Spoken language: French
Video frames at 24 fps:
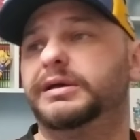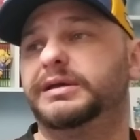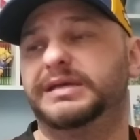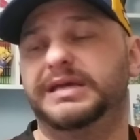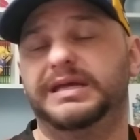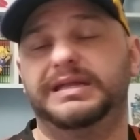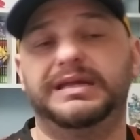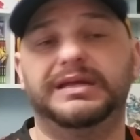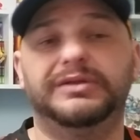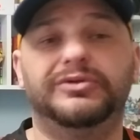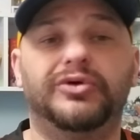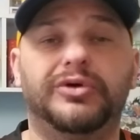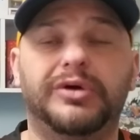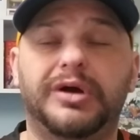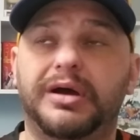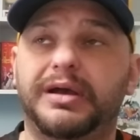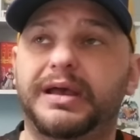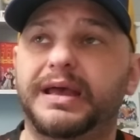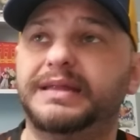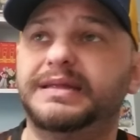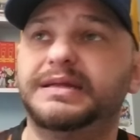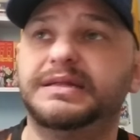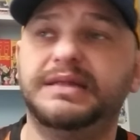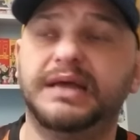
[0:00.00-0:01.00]
qui était donc en
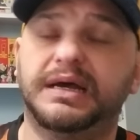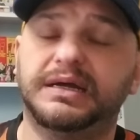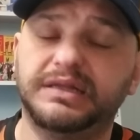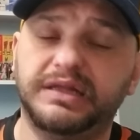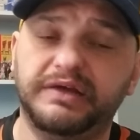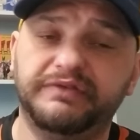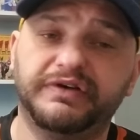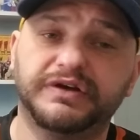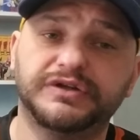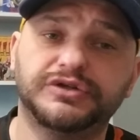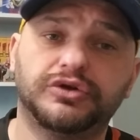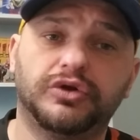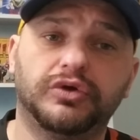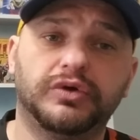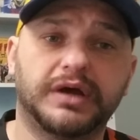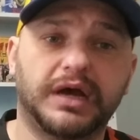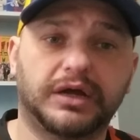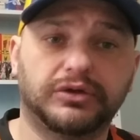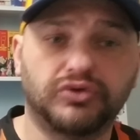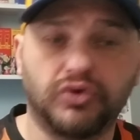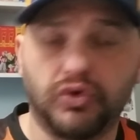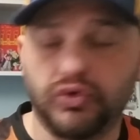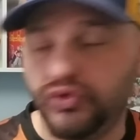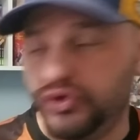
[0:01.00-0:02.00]
qualité de dernier défenseur dans le
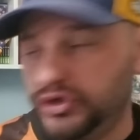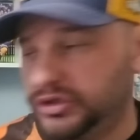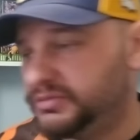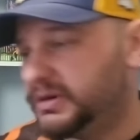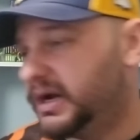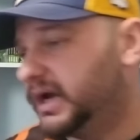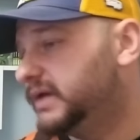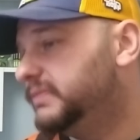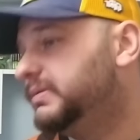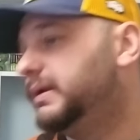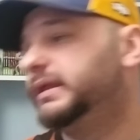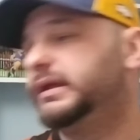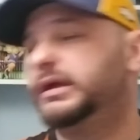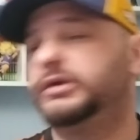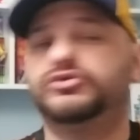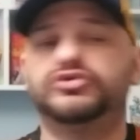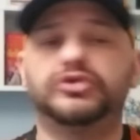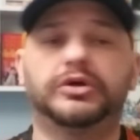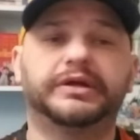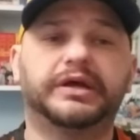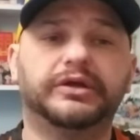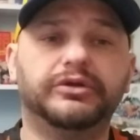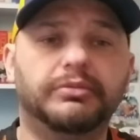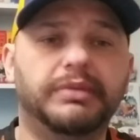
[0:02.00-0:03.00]
carton rouge, Maripane qui est
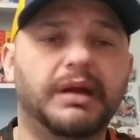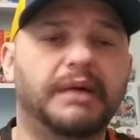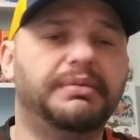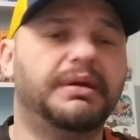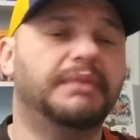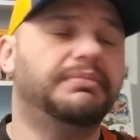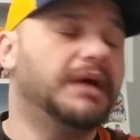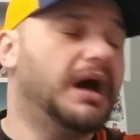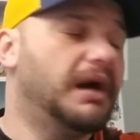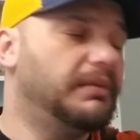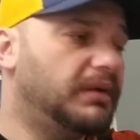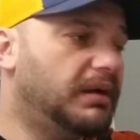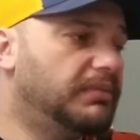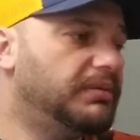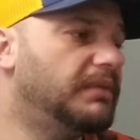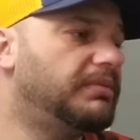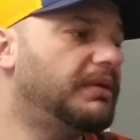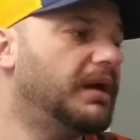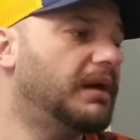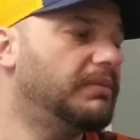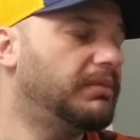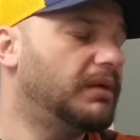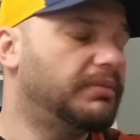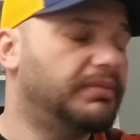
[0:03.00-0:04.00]
toujours en train de blablabla,
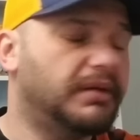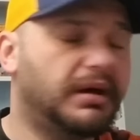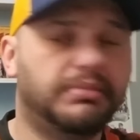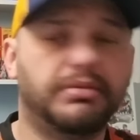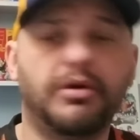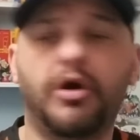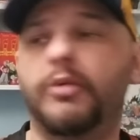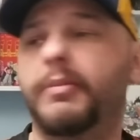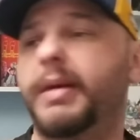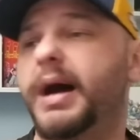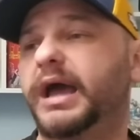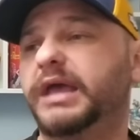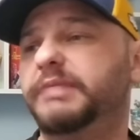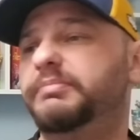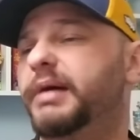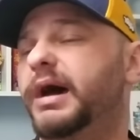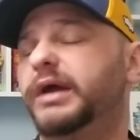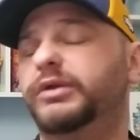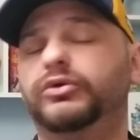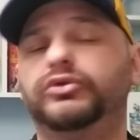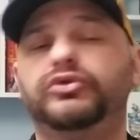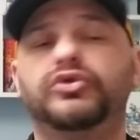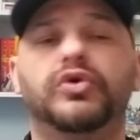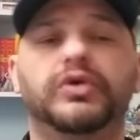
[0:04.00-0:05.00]
blablabla, blablabla, on oh,
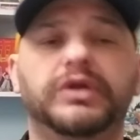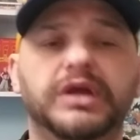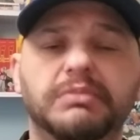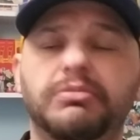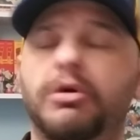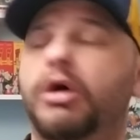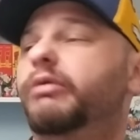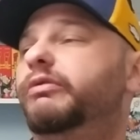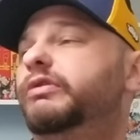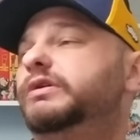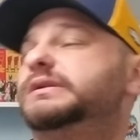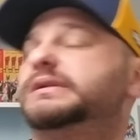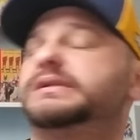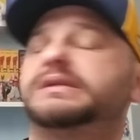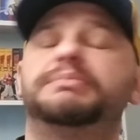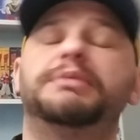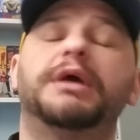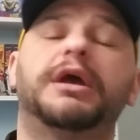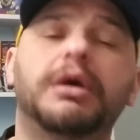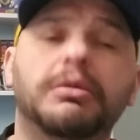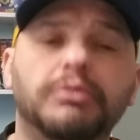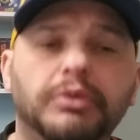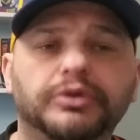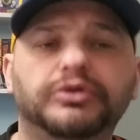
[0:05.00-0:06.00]
Maripane, on te connaît, bon, ça serait
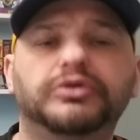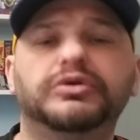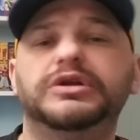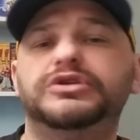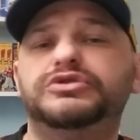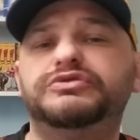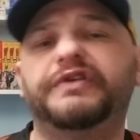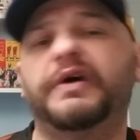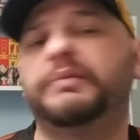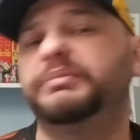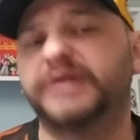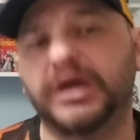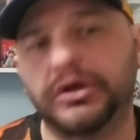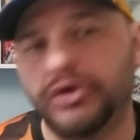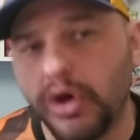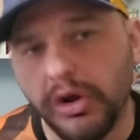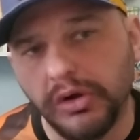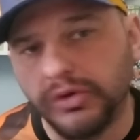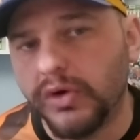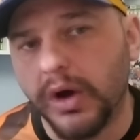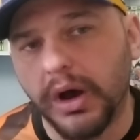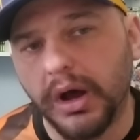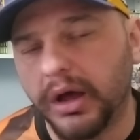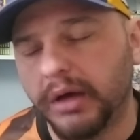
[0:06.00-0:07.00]
bien qu'à un moment donné, tu fermes ta
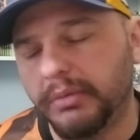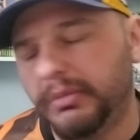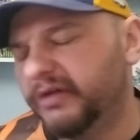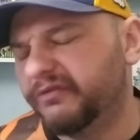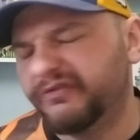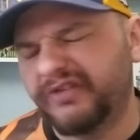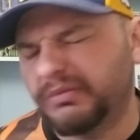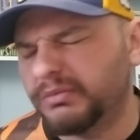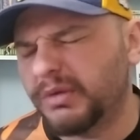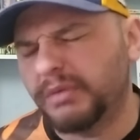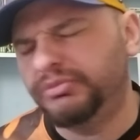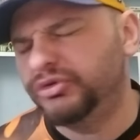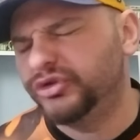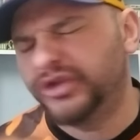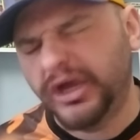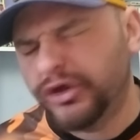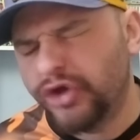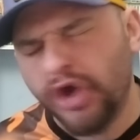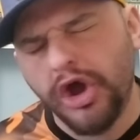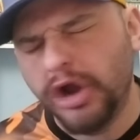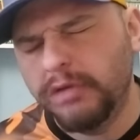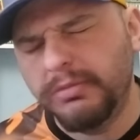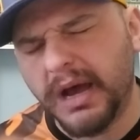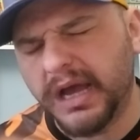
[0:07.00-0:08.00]
gueule, quoi, ferme un peu ta
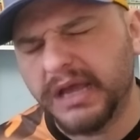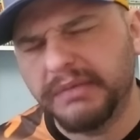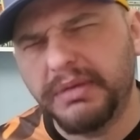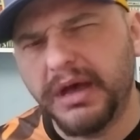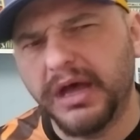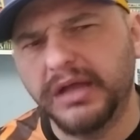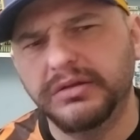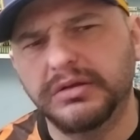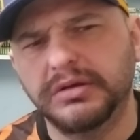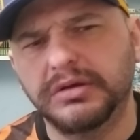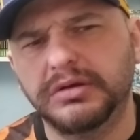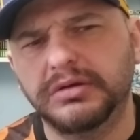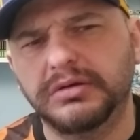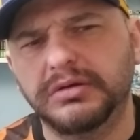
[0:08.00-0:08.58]
gueule, Maripane.